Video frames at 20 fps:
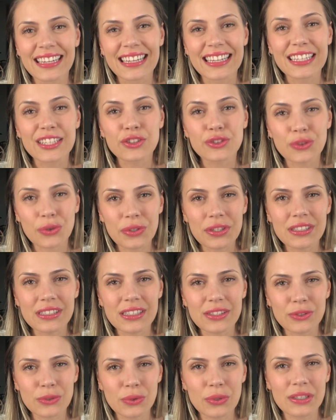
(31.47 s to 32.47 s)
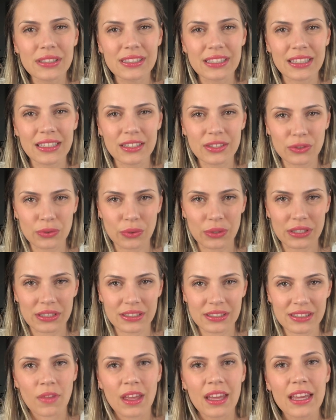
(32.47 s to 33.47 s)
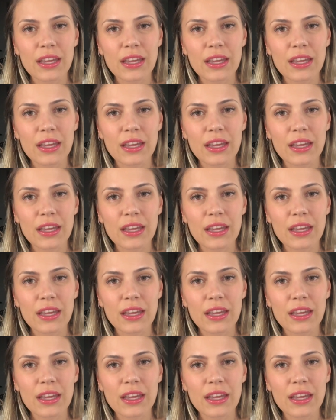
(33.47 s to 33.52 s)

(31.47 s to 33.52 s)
em todas as suas relações.